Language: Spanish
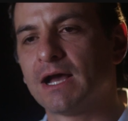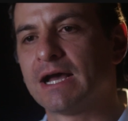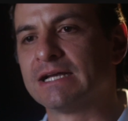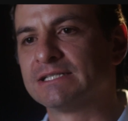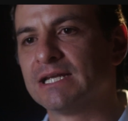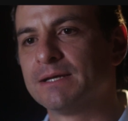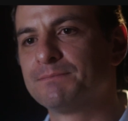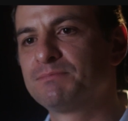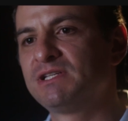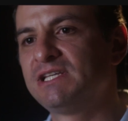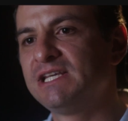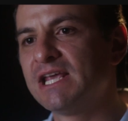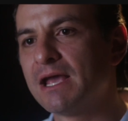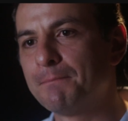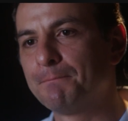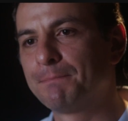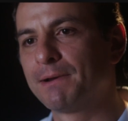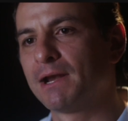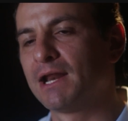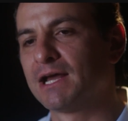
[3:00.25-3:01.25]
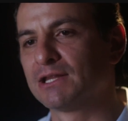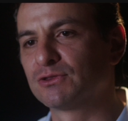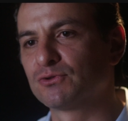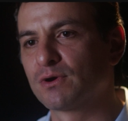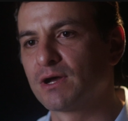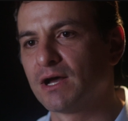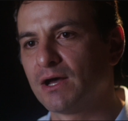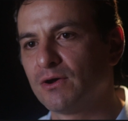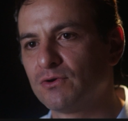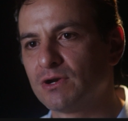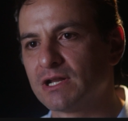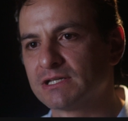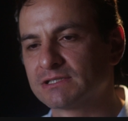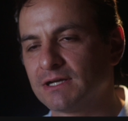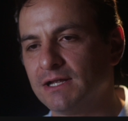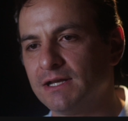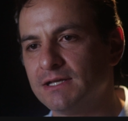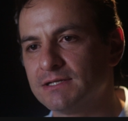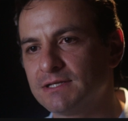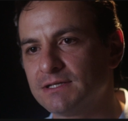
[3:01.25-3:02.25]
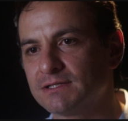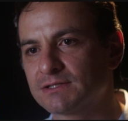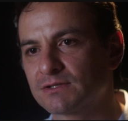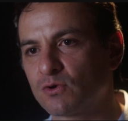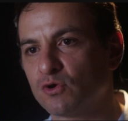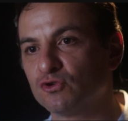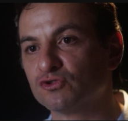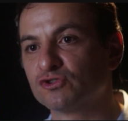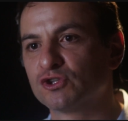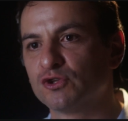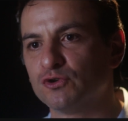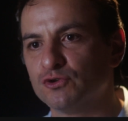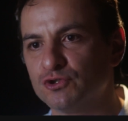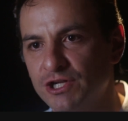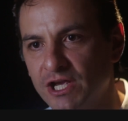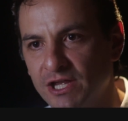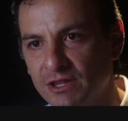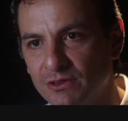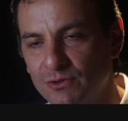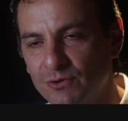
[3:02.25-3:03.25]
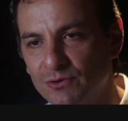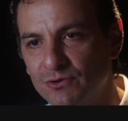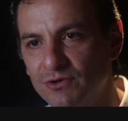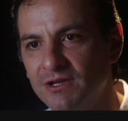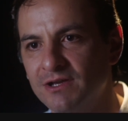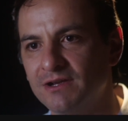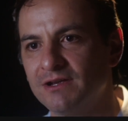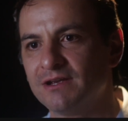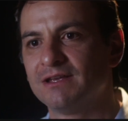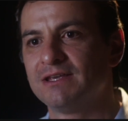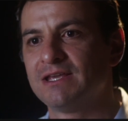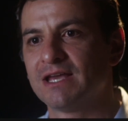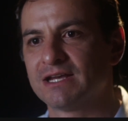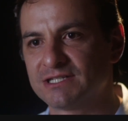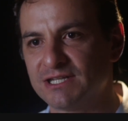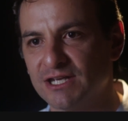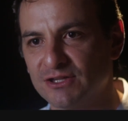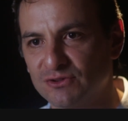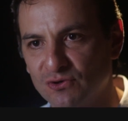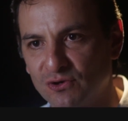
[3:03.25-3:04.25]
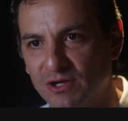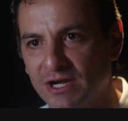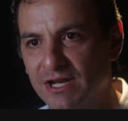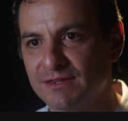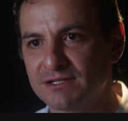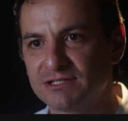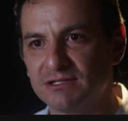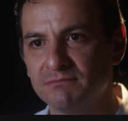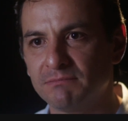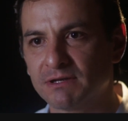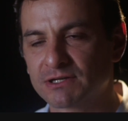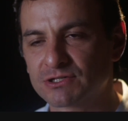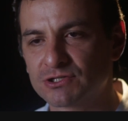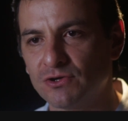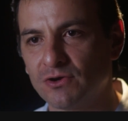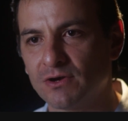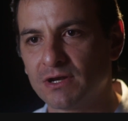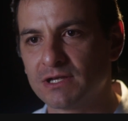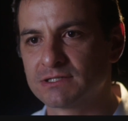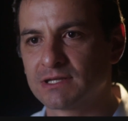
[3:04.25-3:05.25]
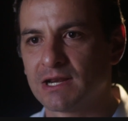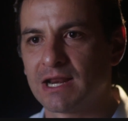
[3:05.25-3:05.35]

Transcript: ACEP siempre le ha tocado las crisis construyendo y haciendo grandes inversiones.